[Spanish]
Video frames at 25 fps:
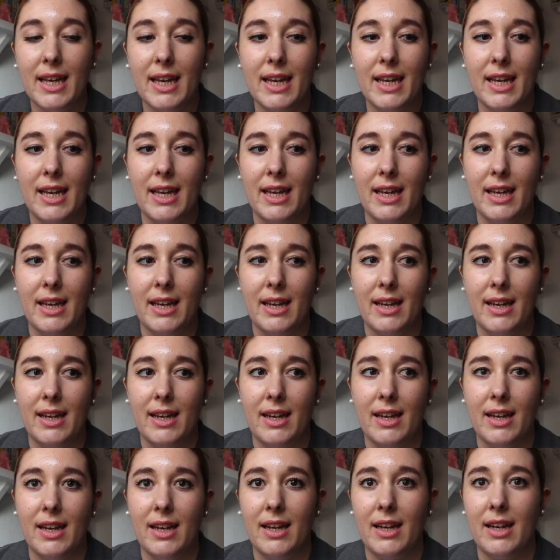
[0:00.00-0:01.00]

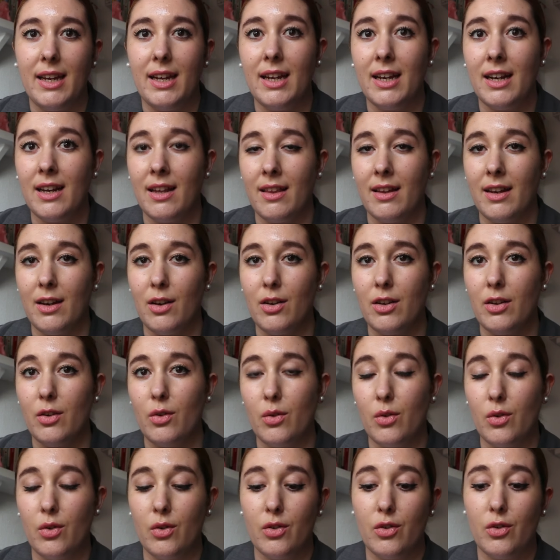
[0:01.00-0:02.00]
Y, nada, y
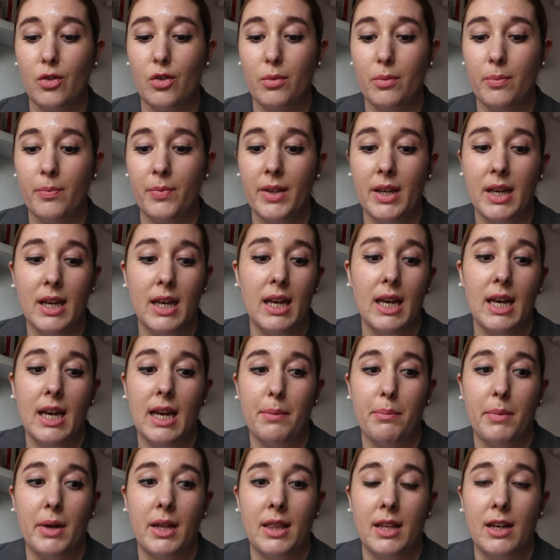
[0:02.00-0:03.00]
luego
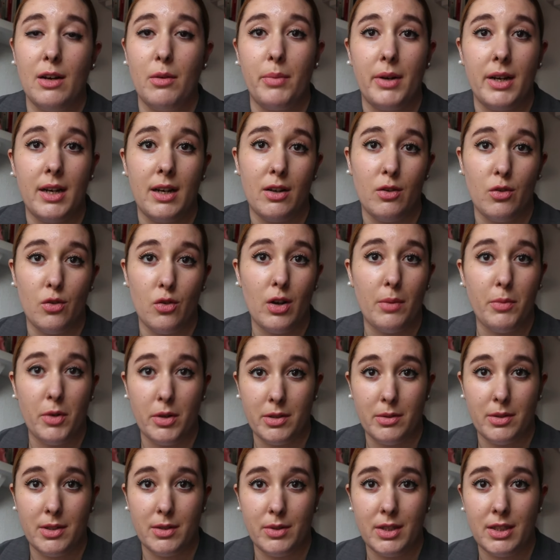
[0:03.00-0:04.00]
me han dado para, luego como
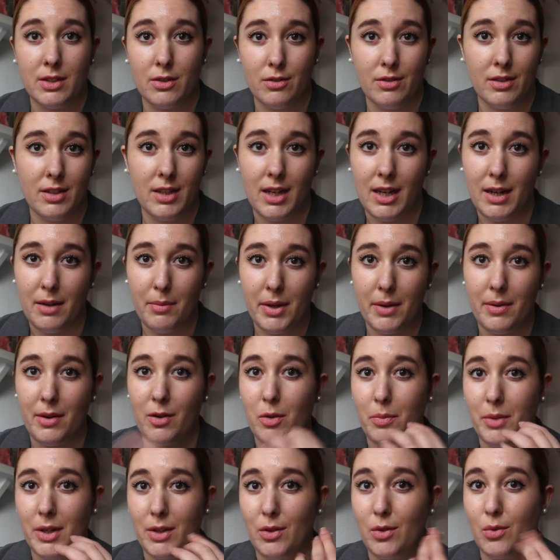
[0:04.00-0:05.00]
habéis visto, eh, me iba
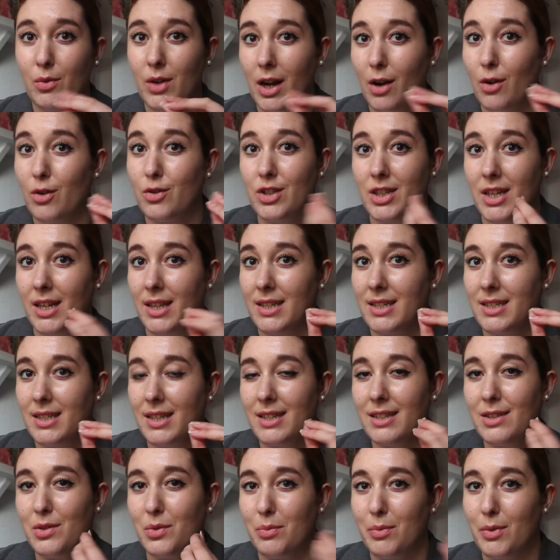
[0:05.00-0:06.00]
comiendo una concha de
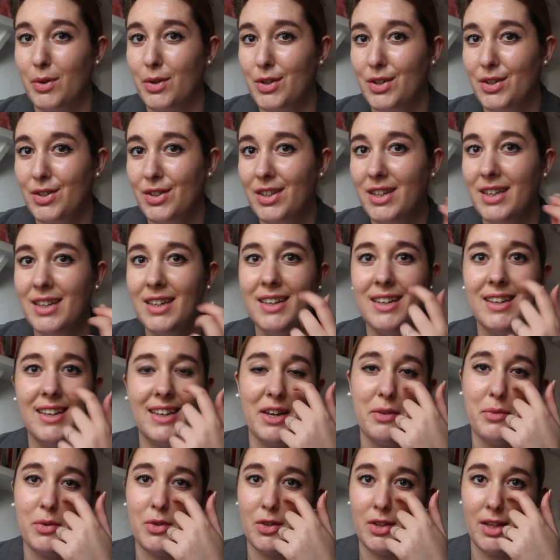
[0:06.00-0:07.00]
estas, un bollo,
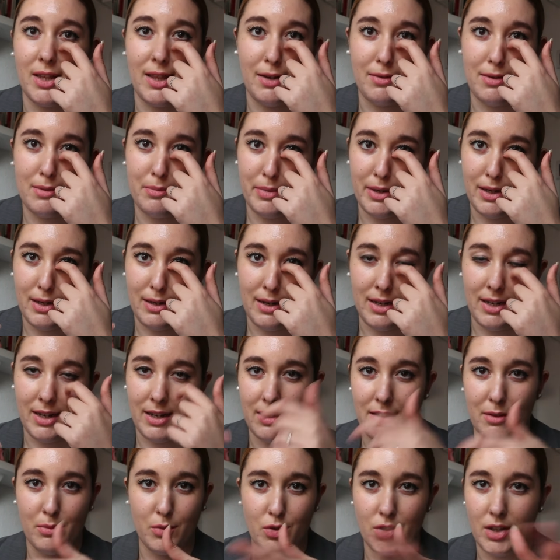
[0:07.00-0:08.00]
que bueno, te daban para
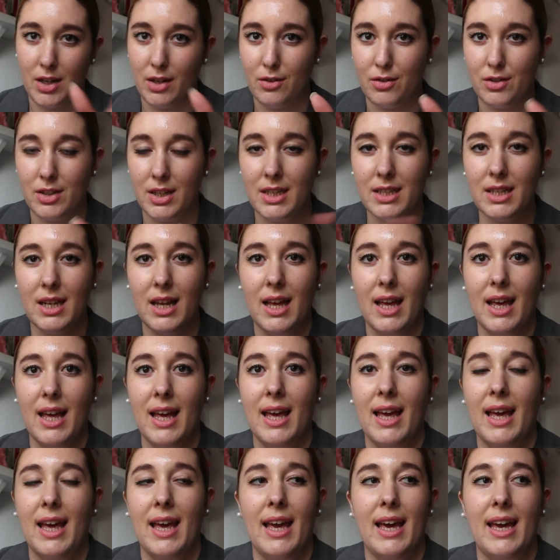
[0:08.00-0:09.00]
elegir muchas cosas.
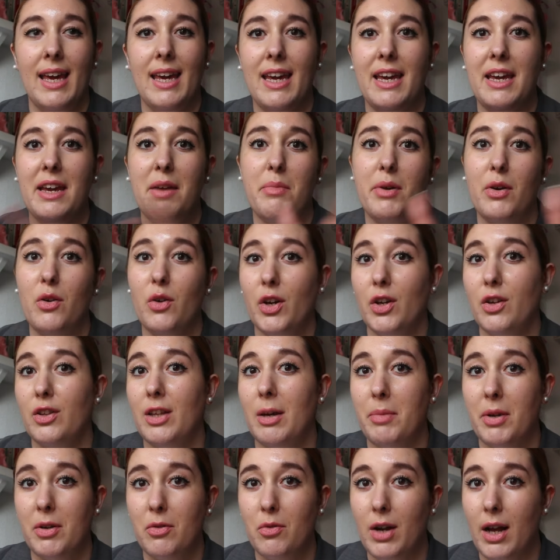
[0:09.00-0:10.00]
Y me cogía
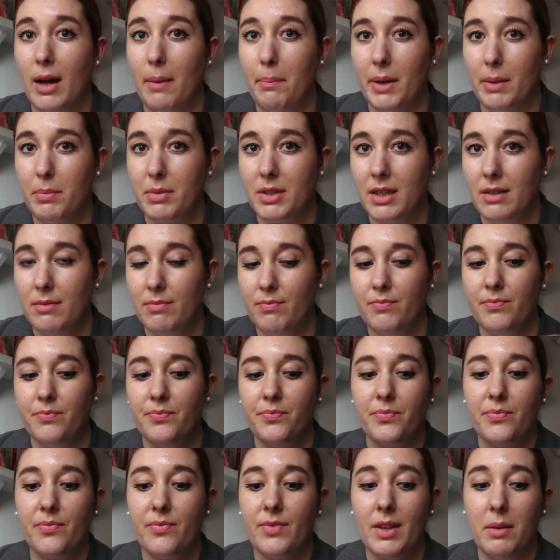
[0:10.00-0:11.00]
también una Pepsi,
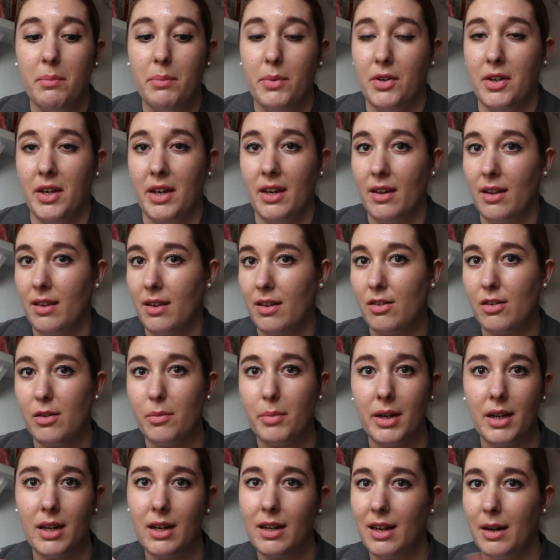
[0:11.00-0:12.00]
porque digo,
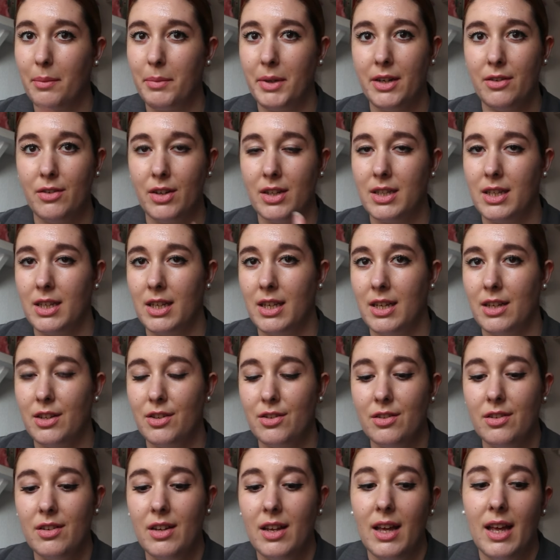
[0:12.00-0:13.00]
para el camino así y
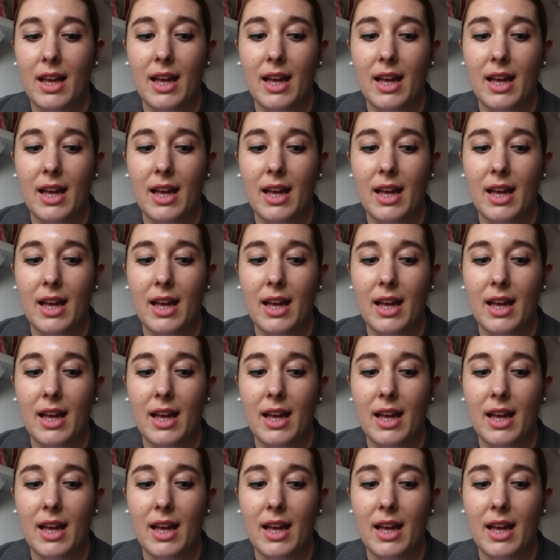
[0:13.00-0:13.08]
eso.